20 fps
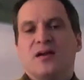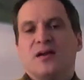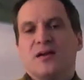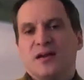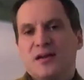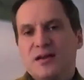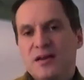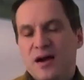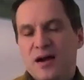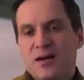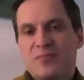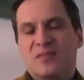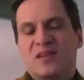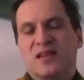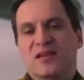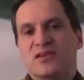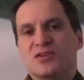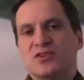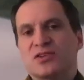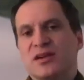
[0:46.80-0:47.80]
Innerhalb
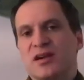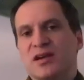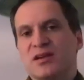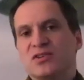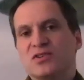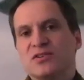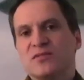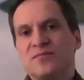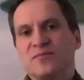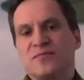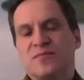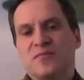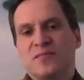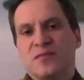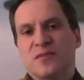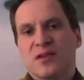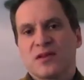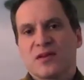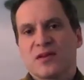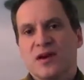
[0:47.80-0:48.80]
der Recherchen
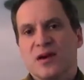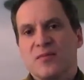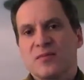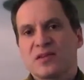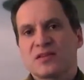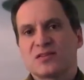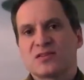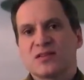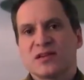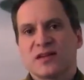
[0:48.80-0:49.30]
kam ich zur